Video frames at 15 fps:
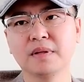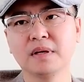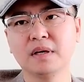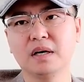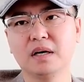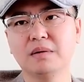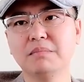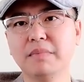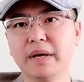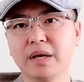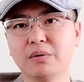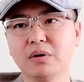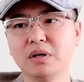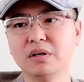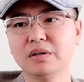而美
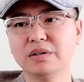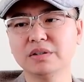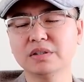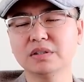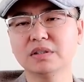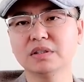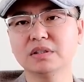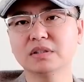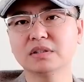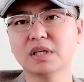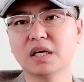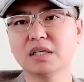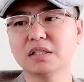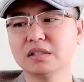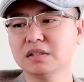国和俄罗斯
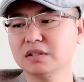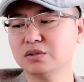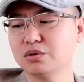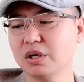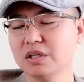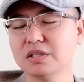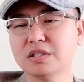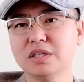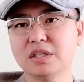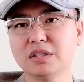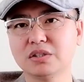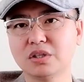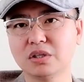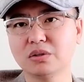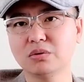在这个全世界的
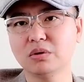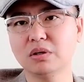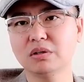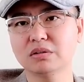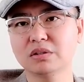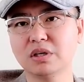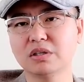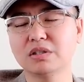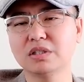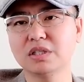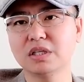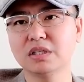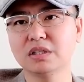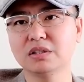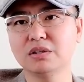争夺、全世
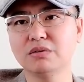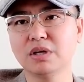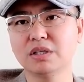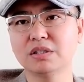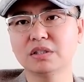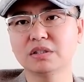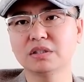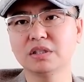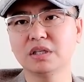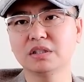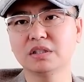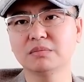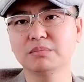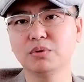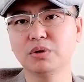界这个地缘政治上的
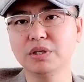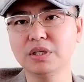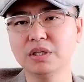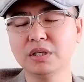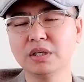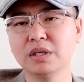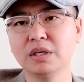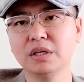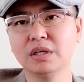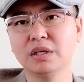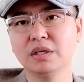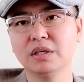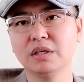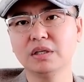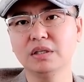这个博弈，
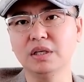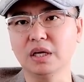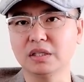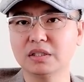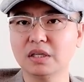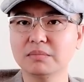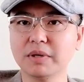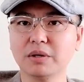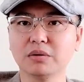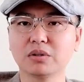也是让美国